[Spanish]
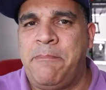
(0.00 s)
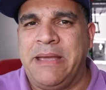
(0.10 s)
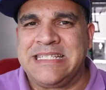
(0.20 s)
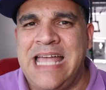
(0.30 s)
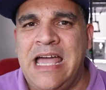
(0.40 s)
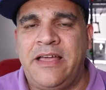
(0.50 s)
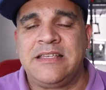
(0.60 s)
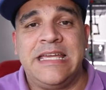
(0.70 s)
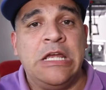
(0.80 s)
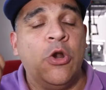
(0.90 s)

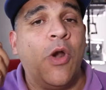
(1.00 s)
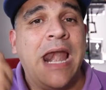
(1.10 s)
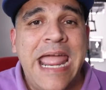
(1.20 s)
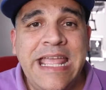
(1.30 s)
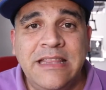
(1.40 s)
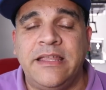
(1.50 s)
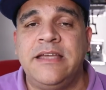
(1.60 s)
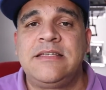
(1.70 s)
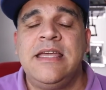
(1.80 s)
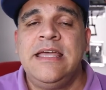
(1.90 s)
pesadas y los
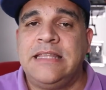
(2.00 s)
lentes